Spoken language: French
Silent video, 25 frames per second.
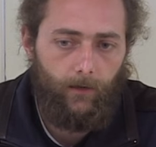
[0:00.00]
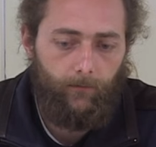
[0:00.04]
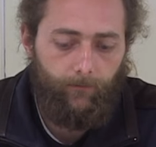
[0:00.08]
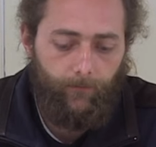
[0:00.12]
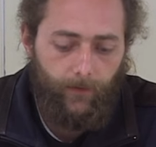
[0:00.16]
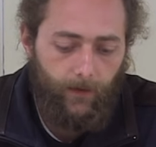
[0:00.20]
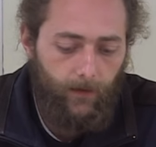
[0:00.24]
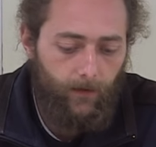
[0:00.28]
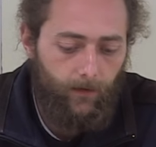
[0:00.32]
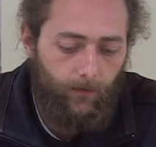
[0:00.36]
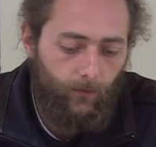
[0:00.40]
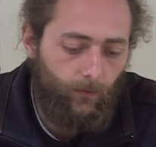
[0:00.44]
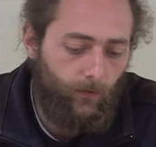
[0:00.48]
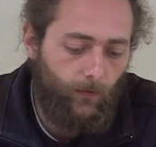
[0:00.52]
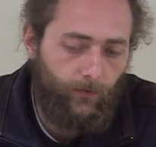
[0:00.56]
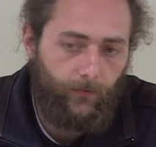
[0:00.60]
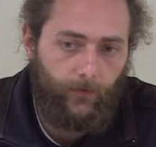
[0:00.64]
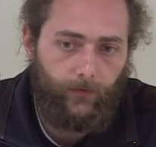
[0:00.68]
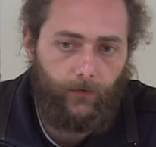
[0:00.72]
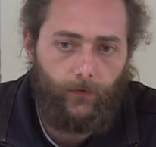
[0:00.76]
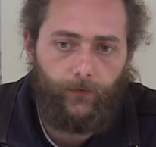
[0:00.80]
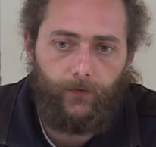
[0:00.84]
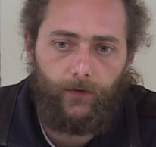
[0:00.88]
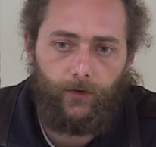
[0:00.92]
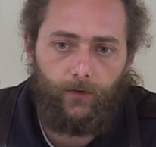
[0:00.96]
Mais euh, de temps
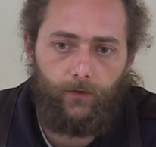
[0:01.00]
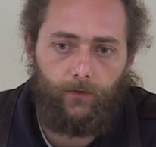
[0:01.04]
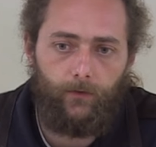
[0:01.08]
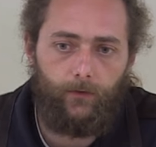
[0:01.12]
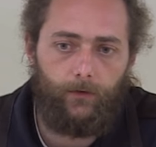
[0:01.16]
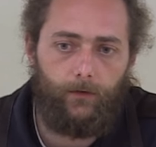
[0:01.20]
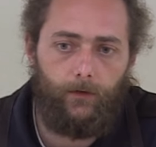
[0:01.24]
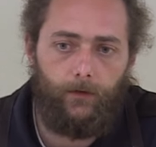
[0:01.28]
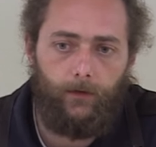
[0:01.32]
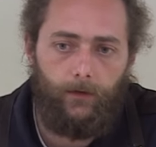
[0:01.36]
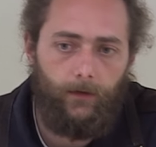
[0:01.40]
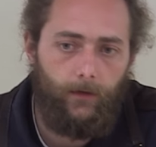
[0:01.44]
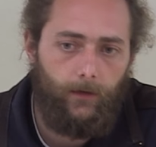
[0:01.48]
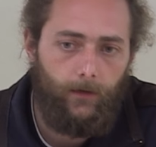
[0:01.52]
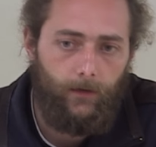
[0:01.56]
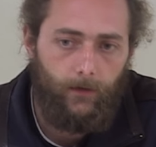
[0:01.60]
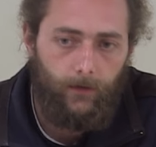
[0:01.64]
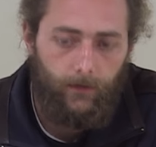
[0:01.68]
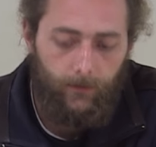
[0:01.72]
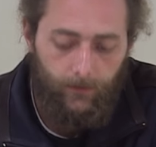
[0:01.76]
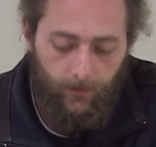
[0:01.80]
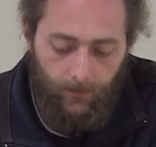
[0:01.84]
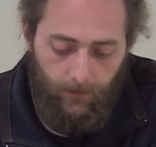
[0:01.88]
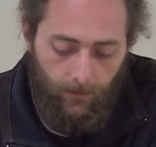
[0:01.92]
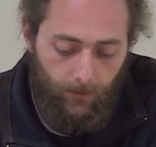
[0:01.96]
en temps, ça change.
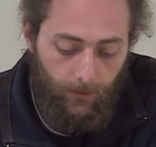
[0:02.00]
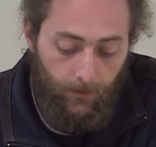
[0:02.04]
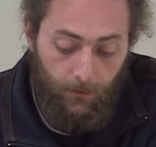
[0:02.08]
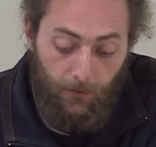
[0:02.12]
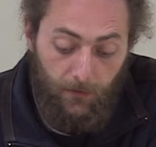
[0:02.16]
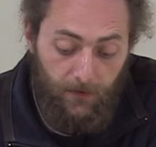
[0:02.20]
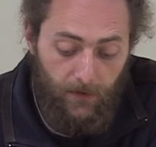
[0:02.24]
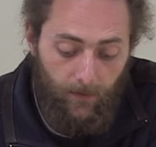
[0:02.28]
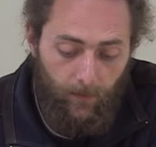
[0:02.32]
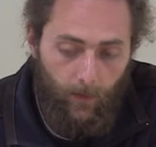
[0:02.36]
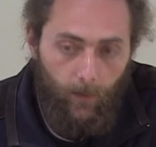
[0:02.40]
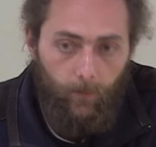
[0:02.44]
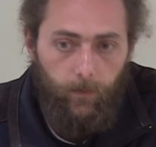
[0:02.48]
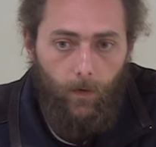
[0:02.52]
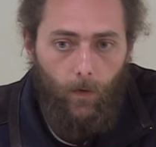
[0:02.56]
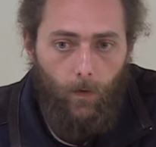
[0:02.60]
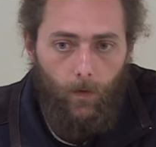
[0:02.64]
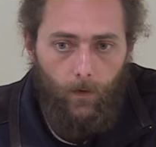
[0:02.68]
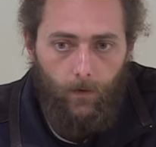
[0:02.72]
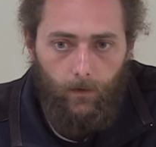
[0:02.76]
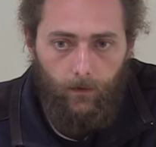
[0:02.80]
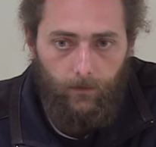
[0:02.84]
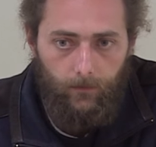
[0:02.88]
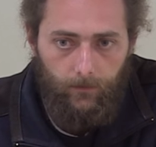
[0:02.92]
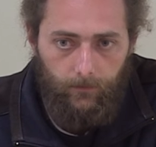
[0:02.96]
Je Je sais pas
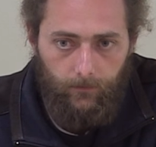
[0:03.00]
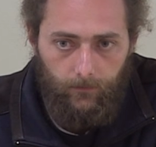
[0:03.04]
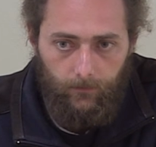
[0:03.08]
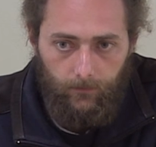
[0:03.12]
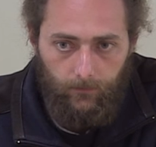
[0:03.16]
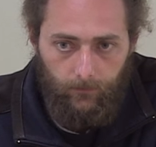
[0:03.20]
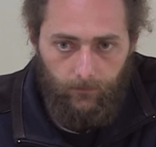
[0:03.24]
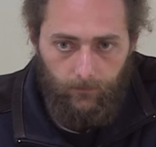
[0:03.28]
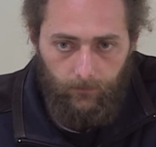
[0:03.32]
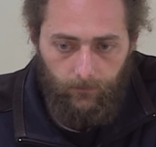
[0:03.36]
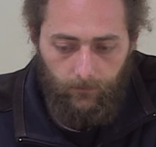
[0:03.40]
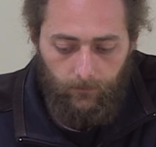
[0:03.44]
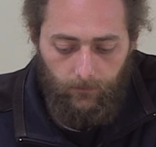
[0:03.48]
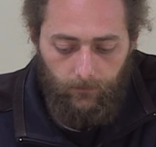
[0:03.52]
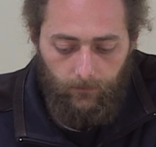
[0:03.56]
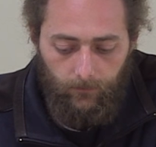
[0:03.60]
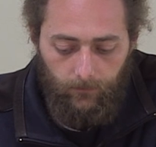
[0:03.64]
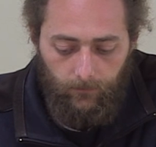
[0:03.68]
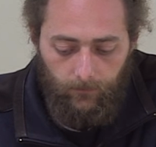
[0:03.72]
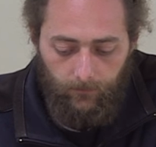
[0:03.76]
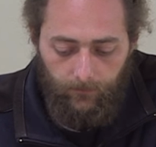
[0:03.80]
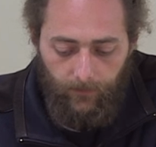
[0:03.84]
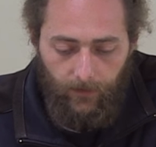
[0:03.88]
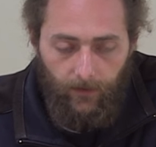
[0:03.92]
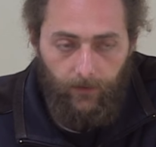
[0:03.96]
pourquoi. Euh,
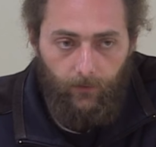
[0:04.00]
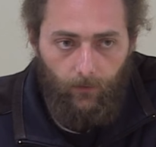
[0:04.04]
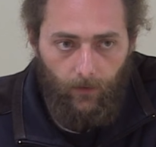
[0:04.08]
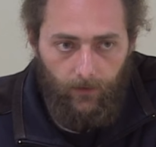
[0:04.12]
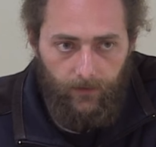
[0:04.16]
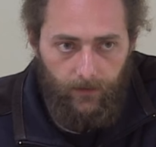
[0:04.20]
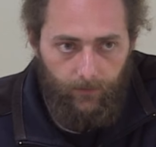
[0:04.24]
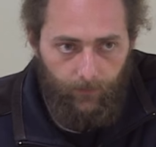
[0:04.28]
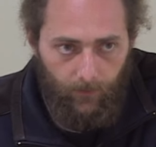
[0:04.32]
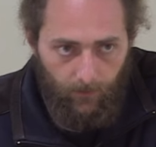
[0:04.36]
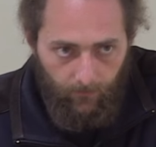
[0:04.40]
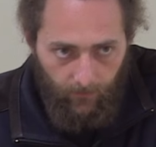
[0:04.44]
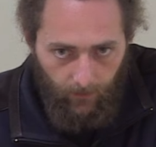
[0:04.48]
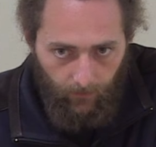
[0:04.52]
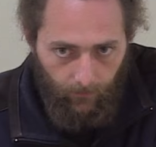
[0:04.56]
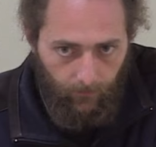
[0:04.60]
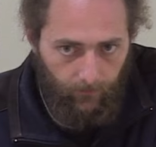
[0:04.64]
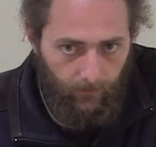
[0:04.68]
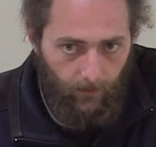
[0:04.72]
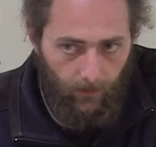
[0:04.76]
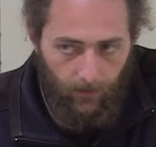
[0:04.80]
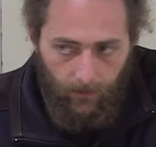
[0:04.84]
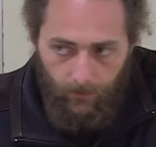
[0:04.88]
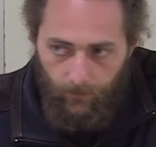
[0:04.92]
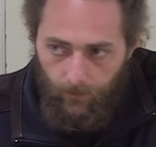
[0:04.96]
mais les trois types de vers de
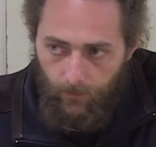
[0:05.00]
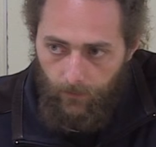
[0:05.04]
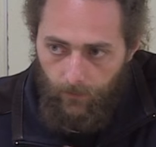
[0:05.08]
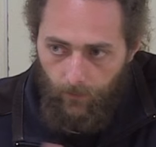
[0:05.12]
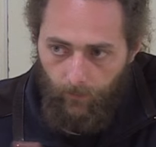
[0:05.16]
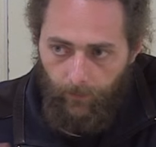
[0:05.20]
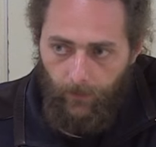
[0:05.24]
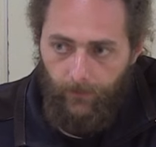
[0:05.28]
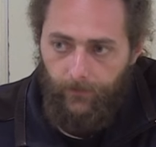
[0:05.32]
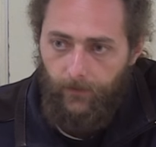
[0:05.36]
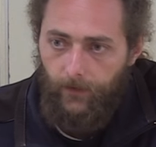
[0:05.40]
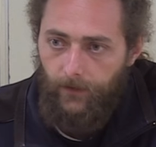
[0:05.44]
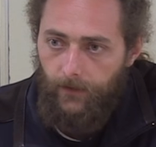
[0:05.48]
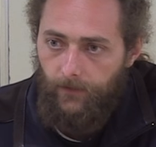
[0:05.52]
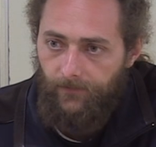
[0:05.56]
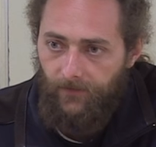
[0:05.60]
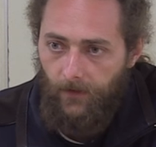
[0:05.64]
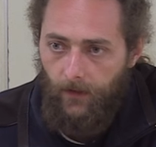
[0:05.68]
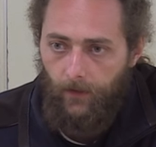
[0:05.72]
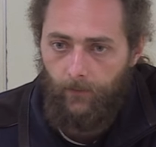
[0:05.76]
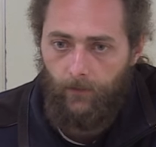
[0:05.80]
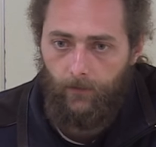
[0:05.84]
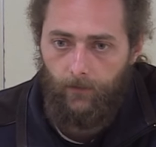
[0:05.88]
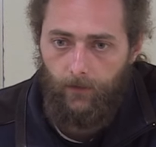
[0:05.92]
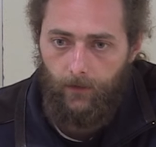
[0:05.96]
terre, là-dessus, se comportent très
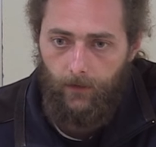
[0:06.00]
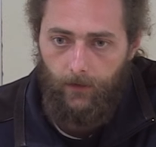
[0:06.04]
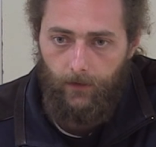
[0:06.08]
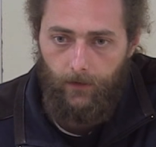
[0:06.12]
différemment. Hein.